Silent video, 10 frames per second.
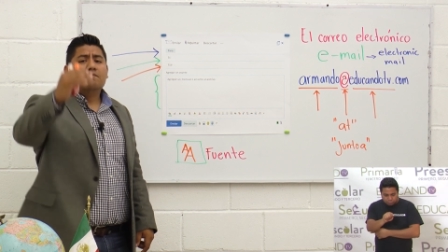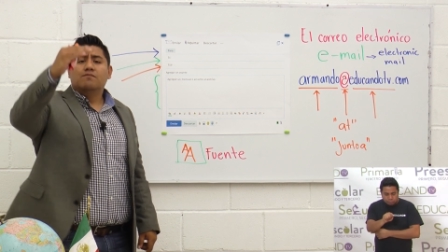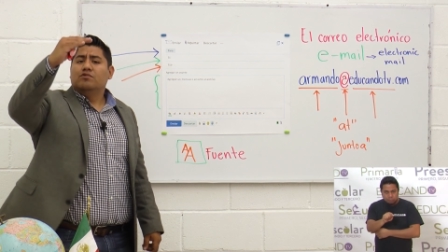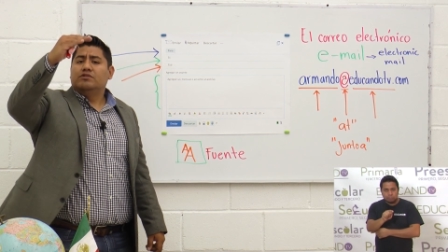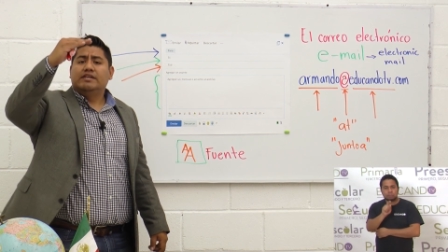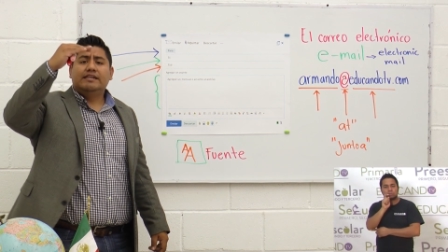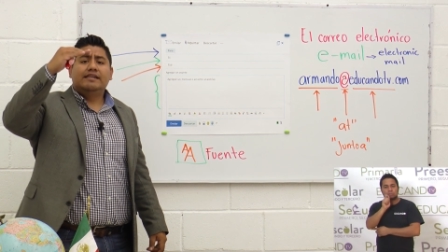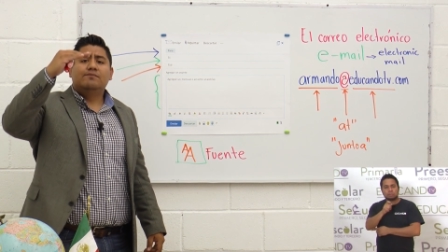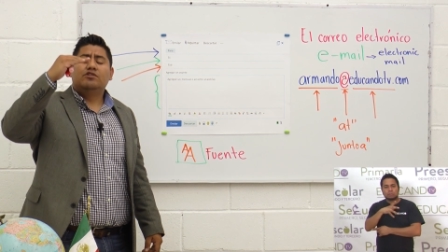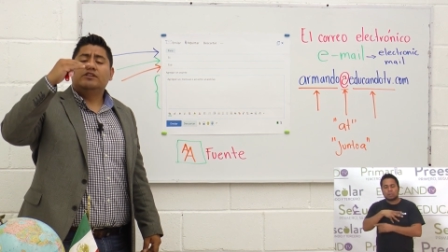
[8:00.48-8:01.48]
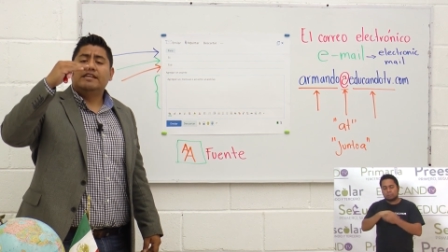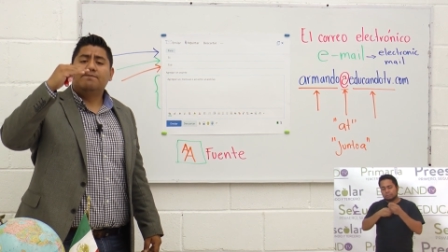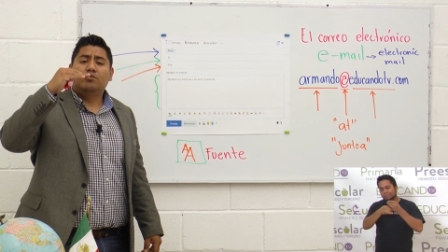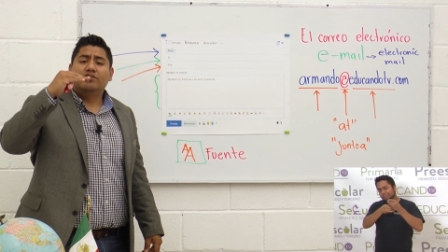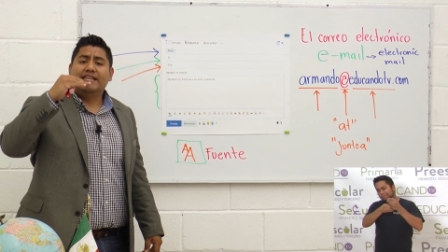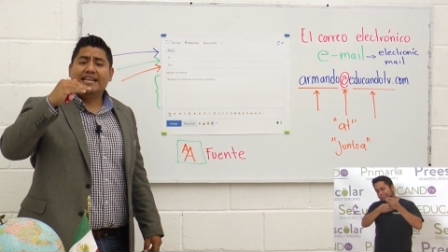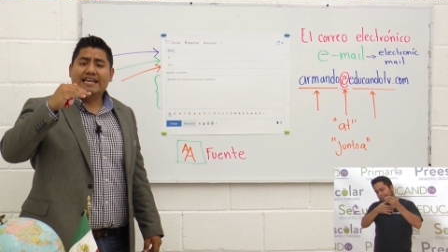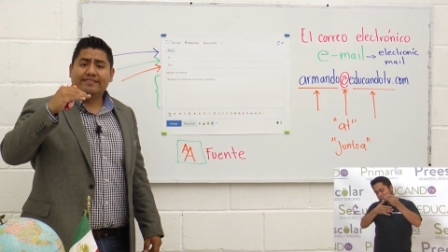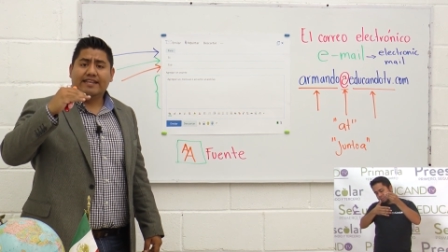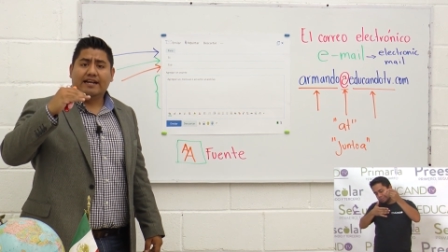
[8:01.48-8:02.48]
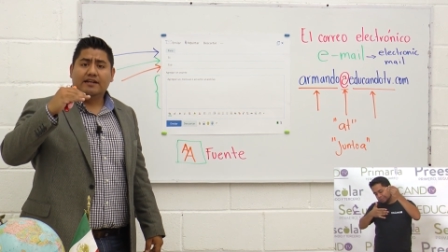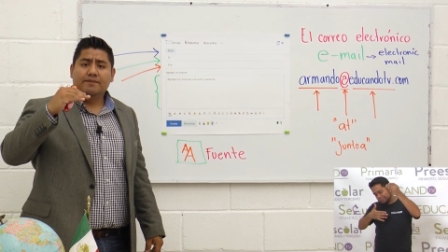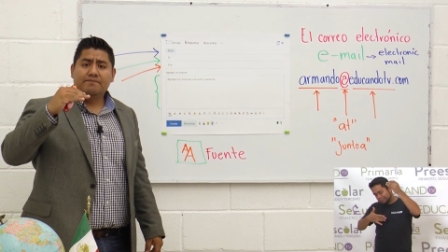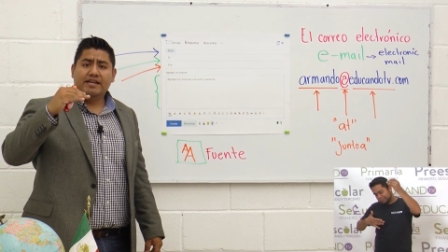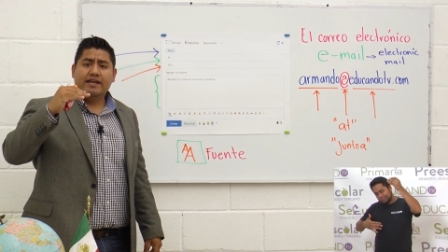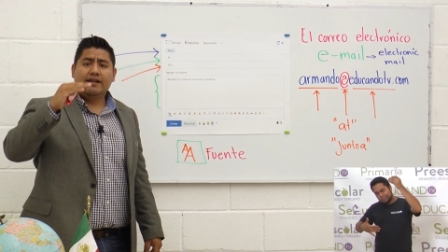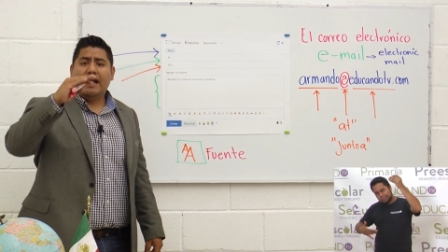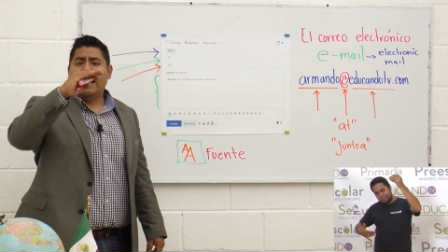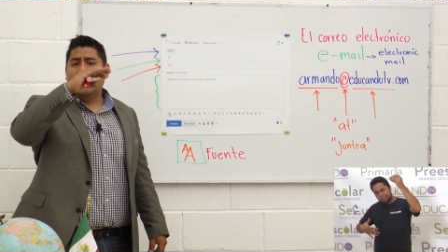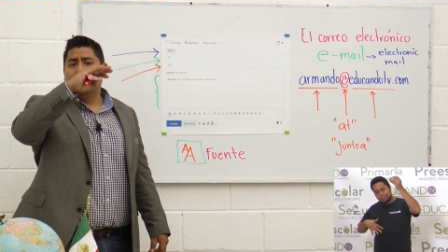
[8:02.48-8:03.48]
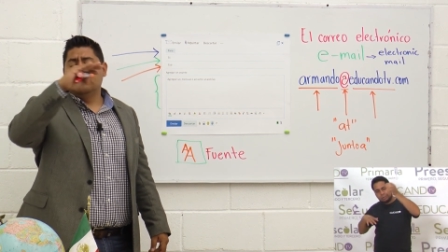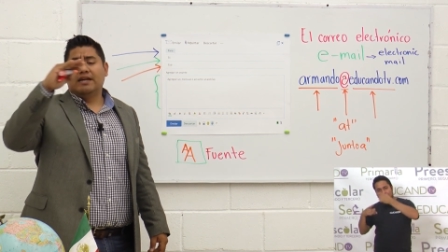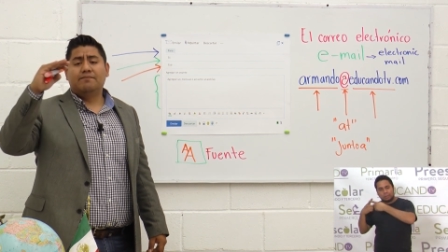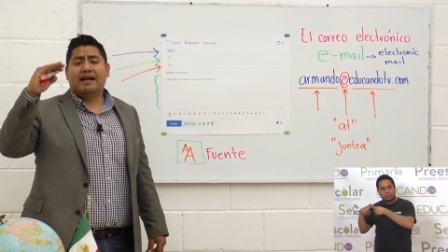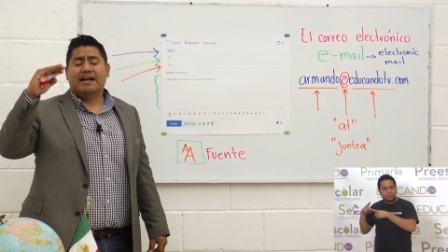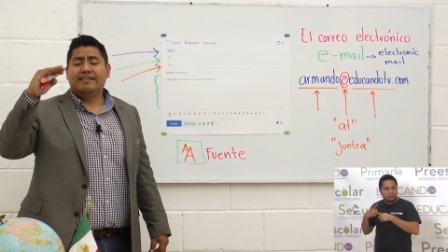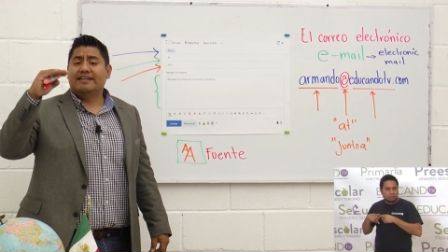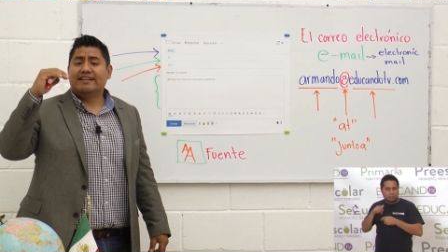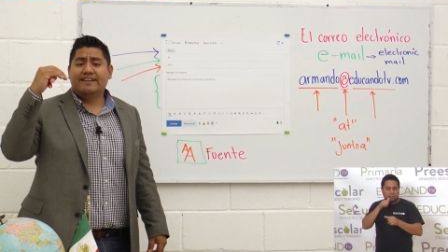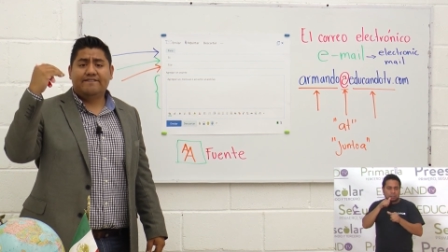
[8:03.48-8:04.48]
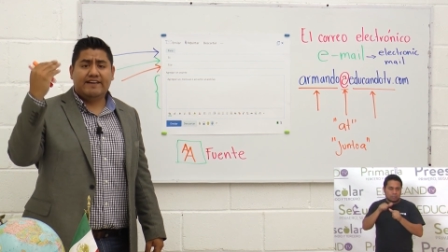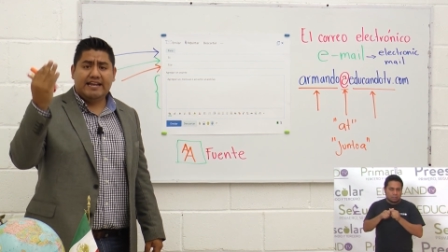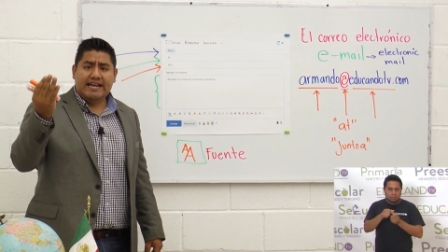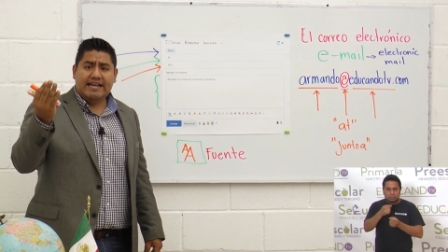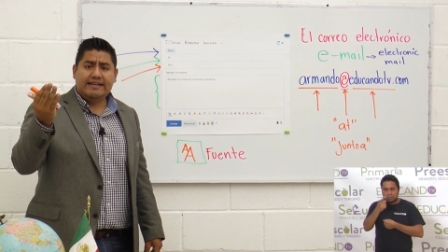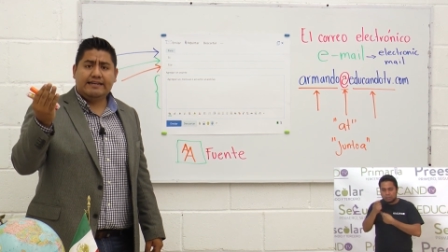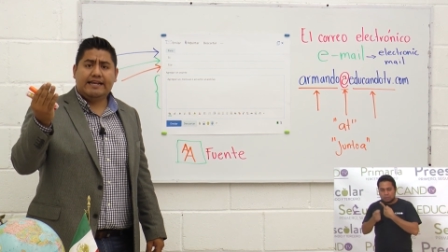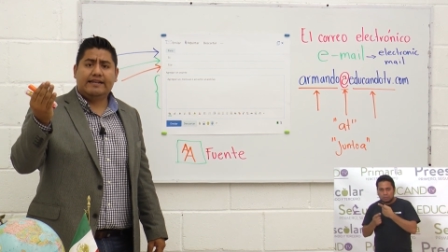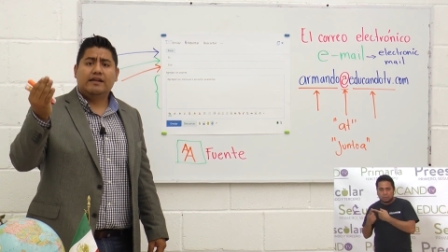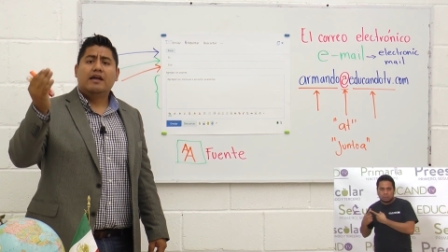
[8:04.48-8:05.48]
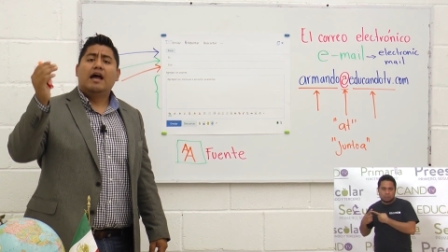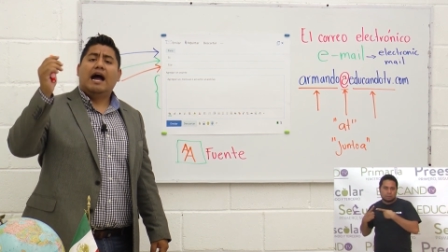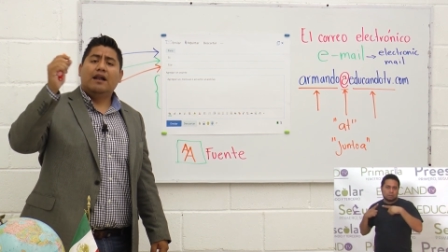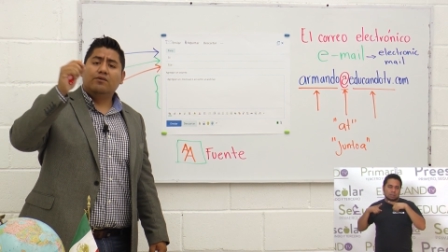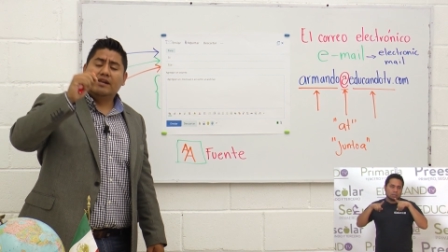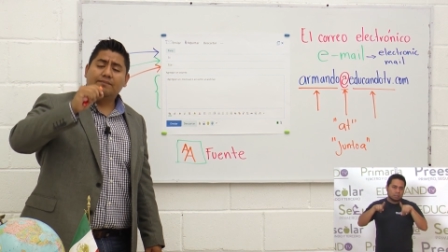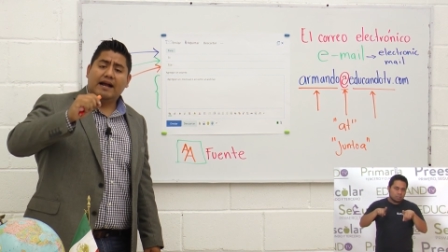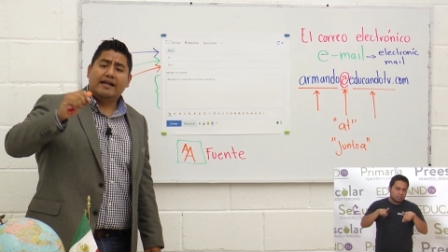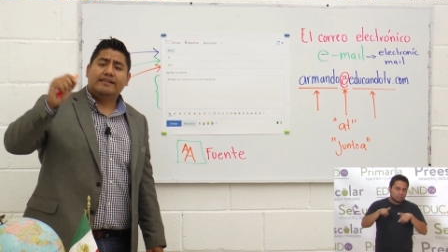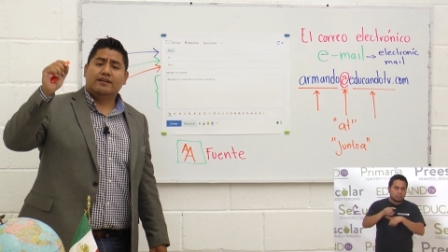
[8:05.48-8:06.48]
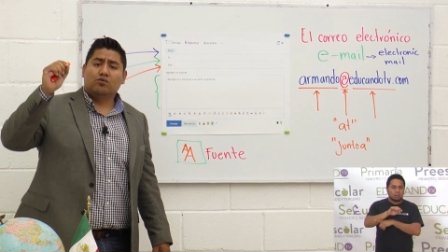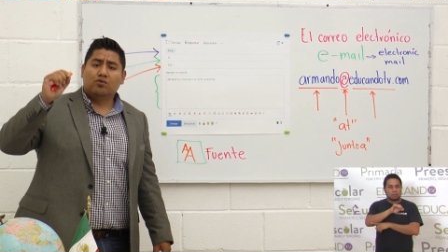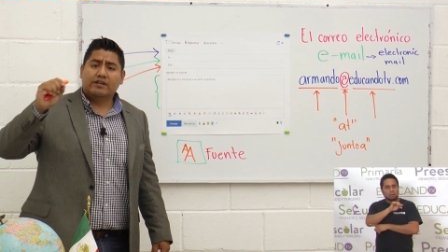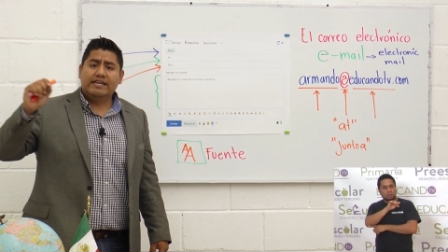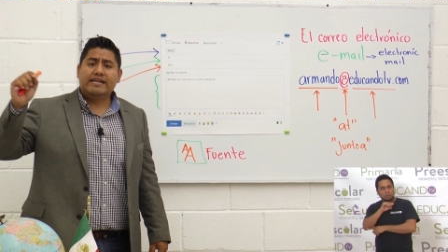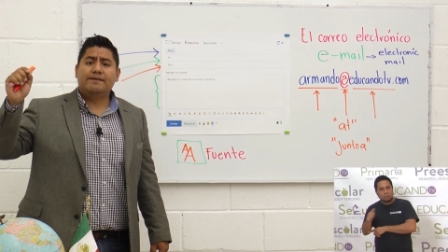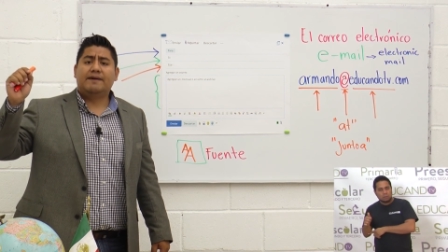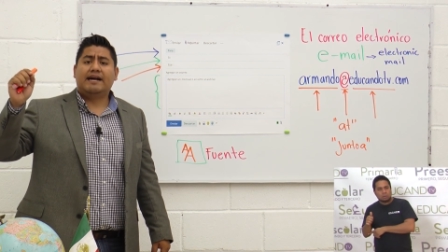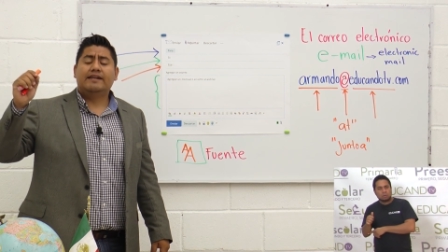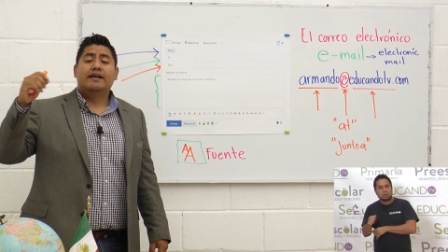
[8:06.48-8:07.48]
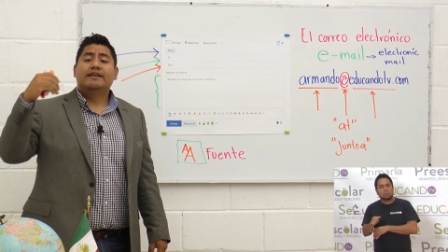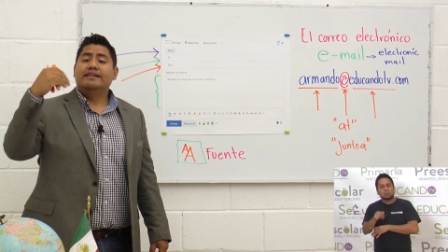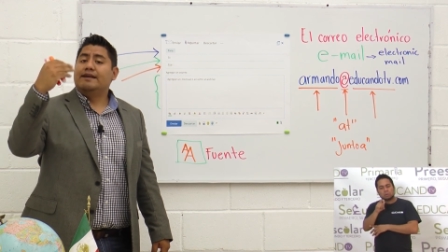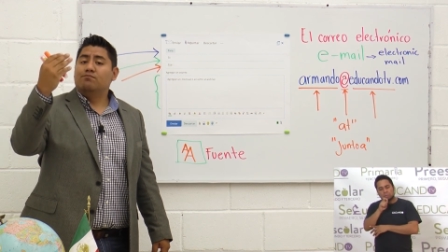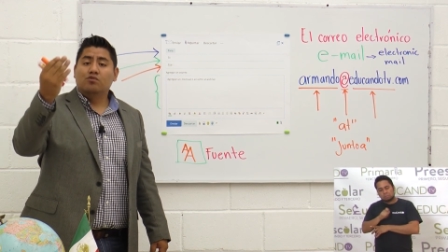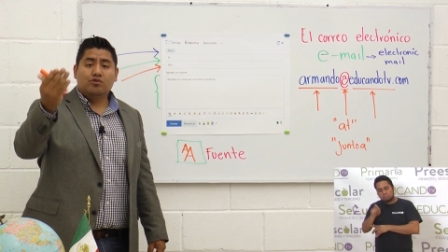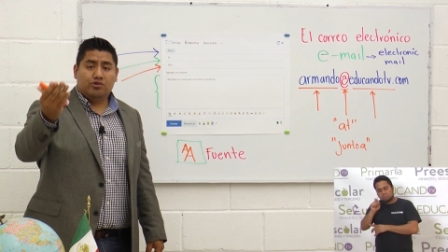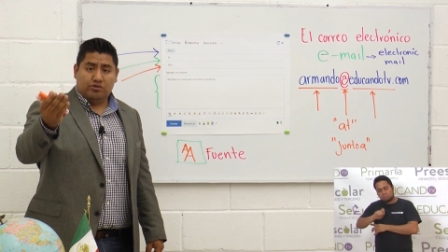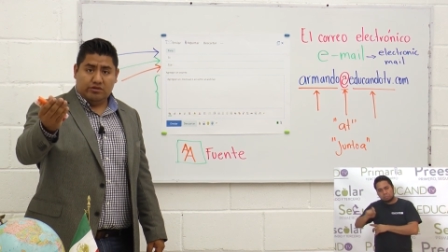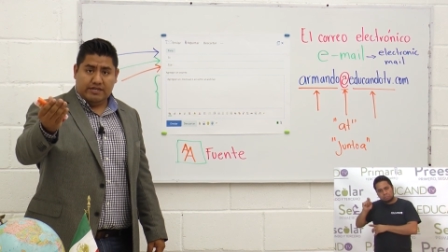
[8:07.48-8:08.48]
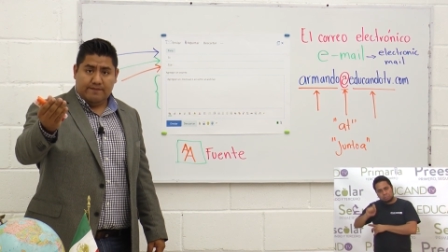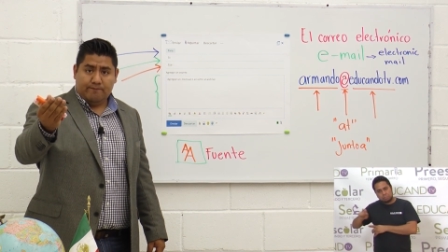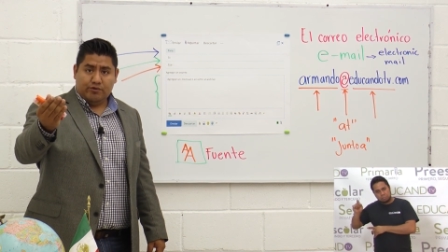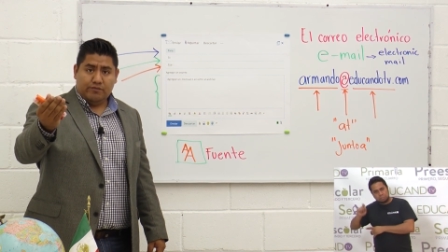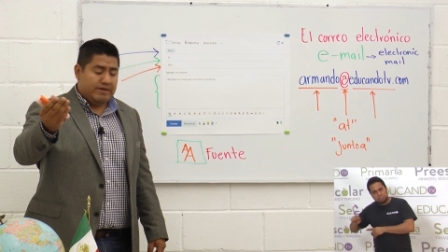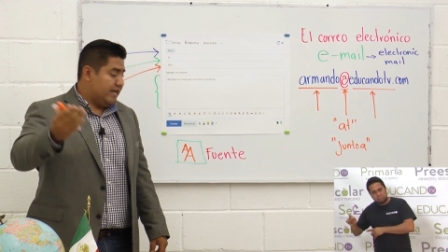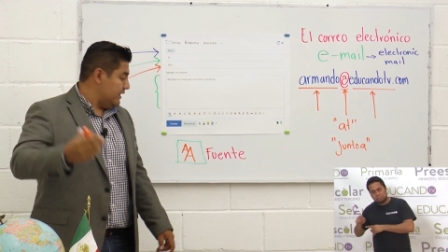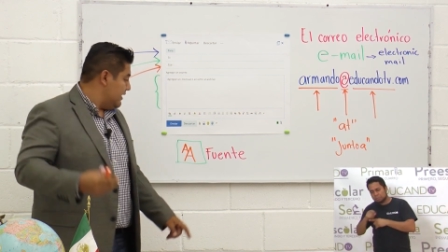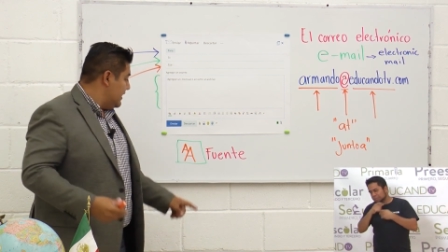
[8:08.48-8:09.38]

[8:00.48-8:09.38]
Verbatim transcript: muchísimos tipos de letra, ¿bien? Algunas van a ser diferentes, algunas van a ser cursivas, de muchos tipos, ¿bien?